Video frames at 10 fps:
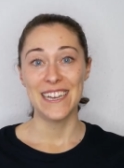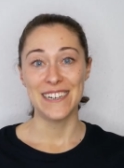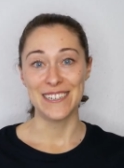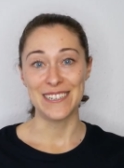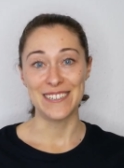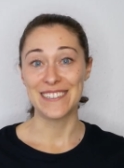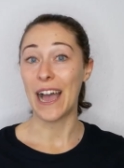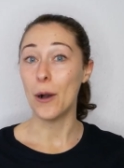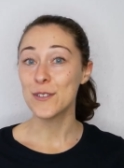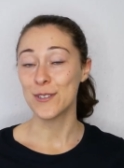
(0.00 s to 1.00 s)
äh,
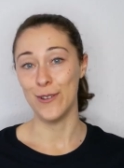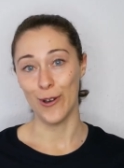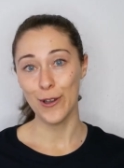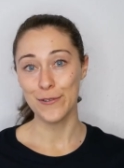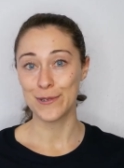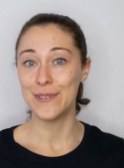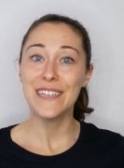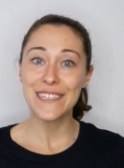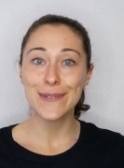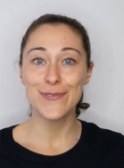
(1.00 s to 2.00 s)
draußen läuft und
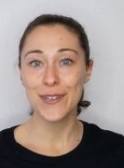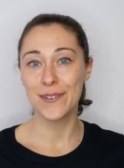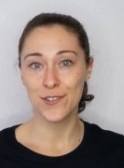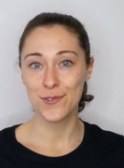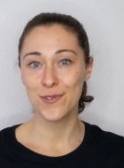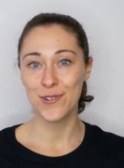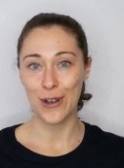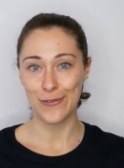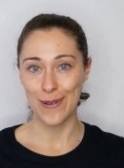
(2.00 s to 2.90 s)
nicht im Fitnessstudio auf dem